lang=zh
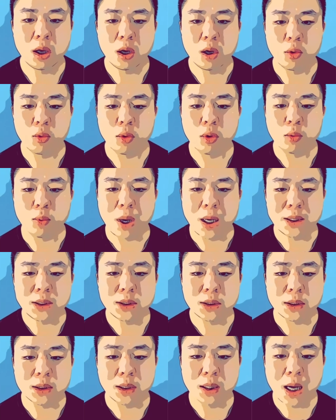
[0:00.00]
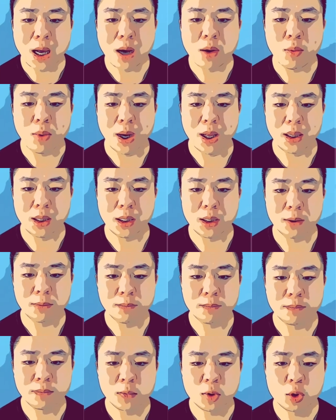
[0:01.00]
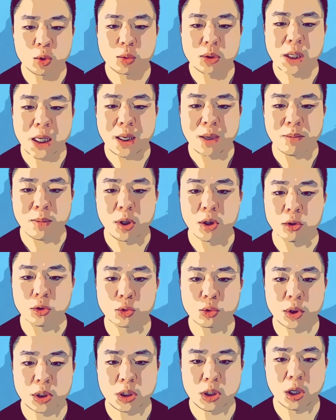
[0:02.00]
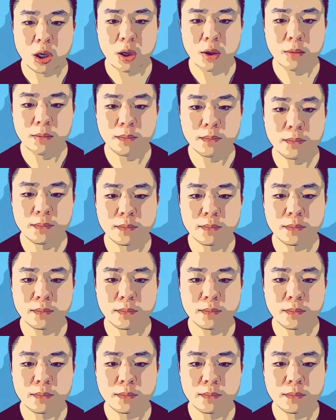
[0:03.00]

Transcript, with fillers: 我完整的看完了，中间也没有睡觉，